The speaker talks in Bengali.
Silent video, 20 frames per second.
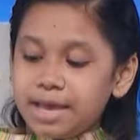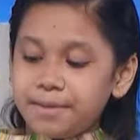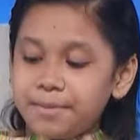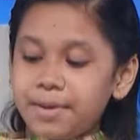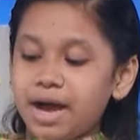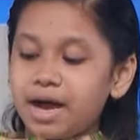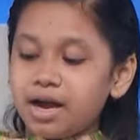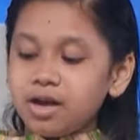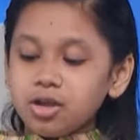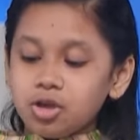
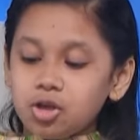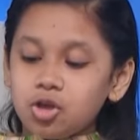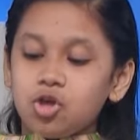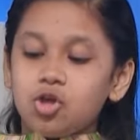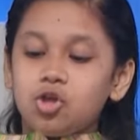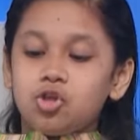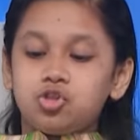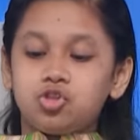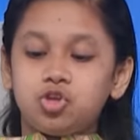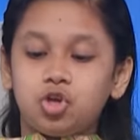এবার
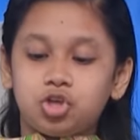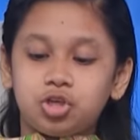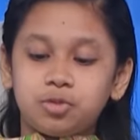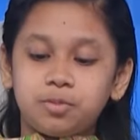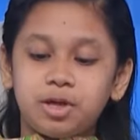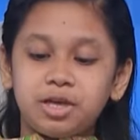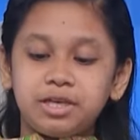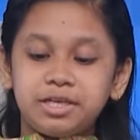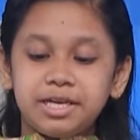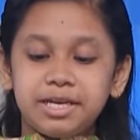ছোট
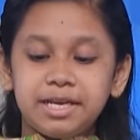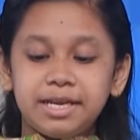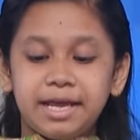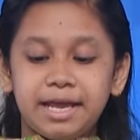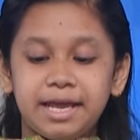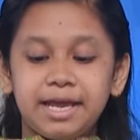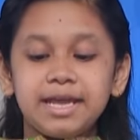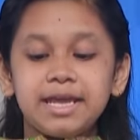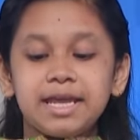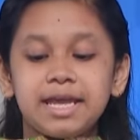বলটি
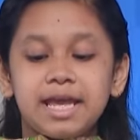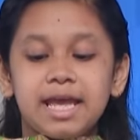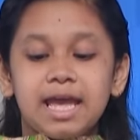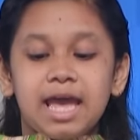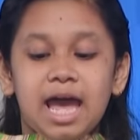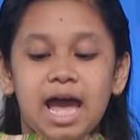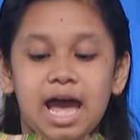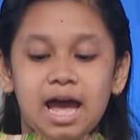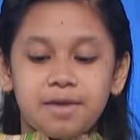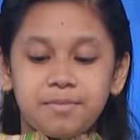নিয়ে
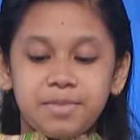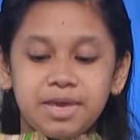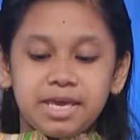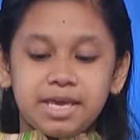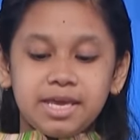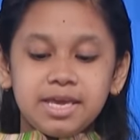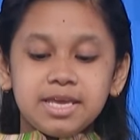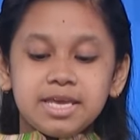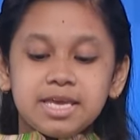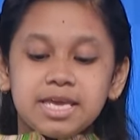আমি
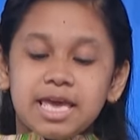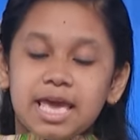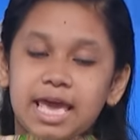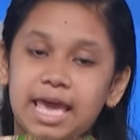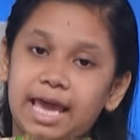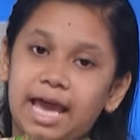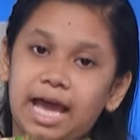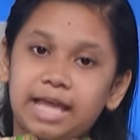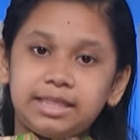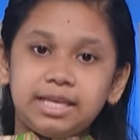
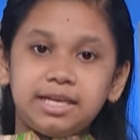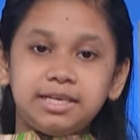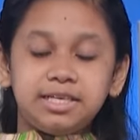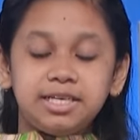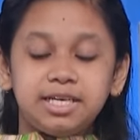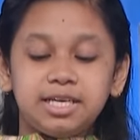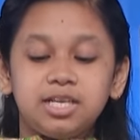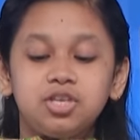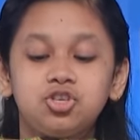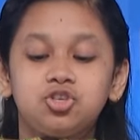এই
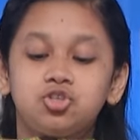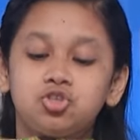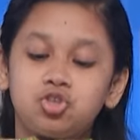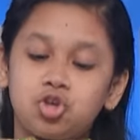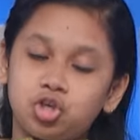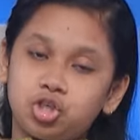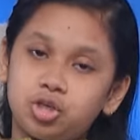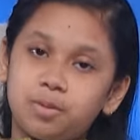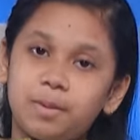কাঠিটি ছোট